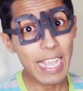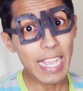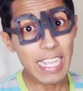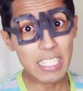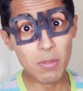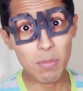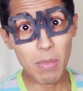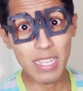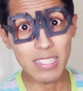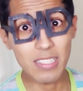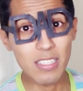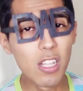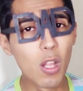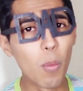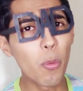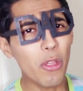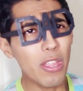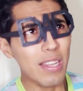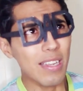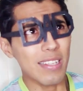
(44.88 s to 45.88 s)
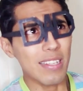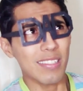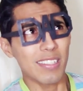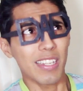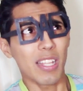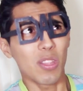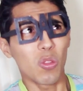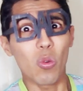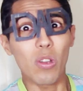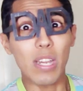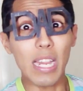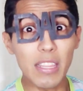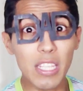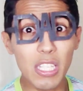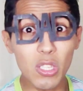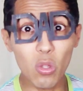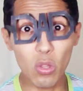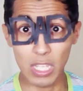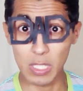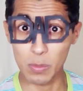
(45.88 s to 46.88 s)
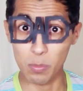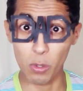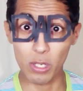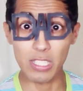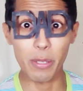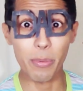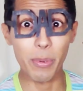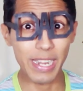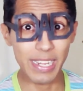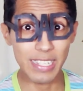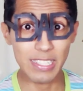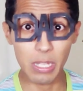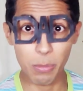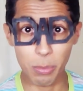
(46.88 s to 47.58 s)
Es más, lo pueden hacer en un ratito después de ver este